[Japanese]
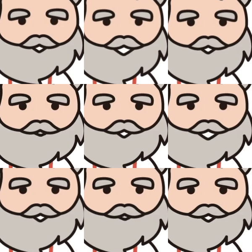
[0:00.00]
今世
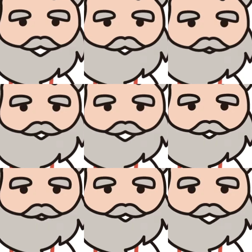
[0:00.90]
界ではこ
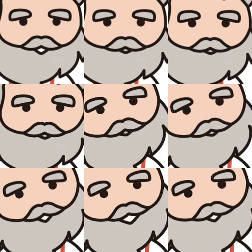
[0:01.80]
のように
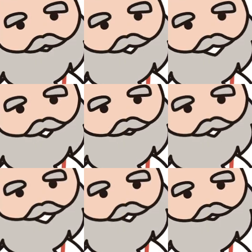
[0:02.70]
先住民
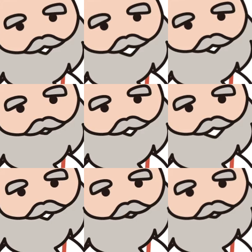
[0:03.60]
族の言葉を
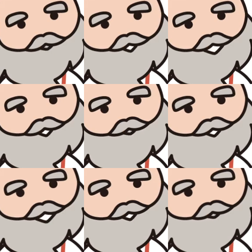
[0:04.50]
復興さ
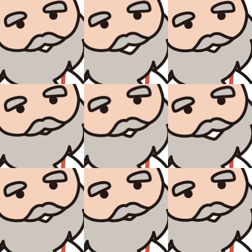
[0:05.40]
せようとする
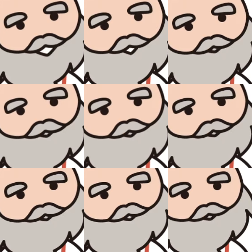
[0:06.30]
活動が
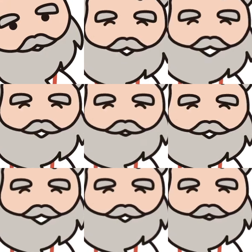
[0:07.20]
活
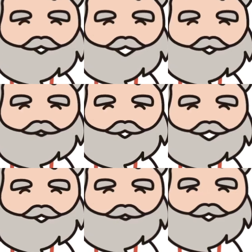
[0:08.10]
発に行
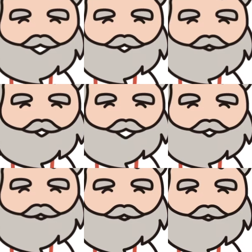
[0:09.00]
われているんです
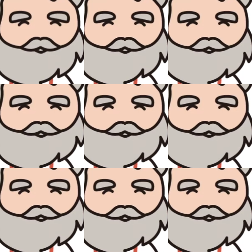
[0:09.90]
よ